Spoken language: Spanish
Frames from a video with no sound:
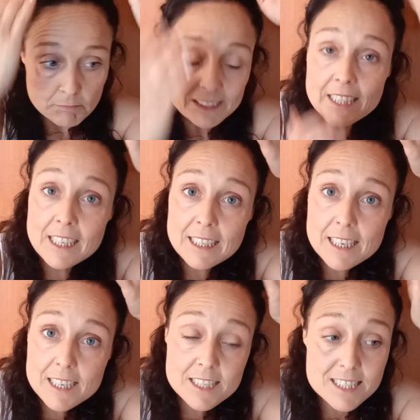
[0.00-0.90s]
mantener las
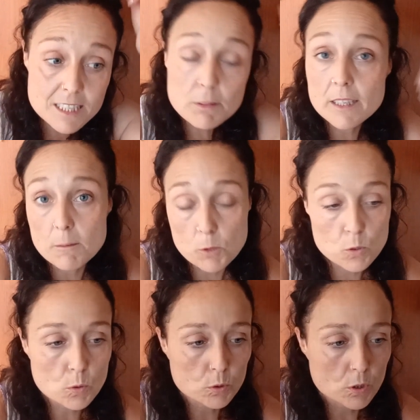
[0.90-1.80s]
raíces libre del
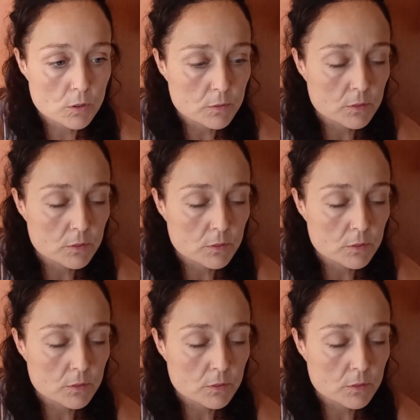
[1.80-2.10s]
producto.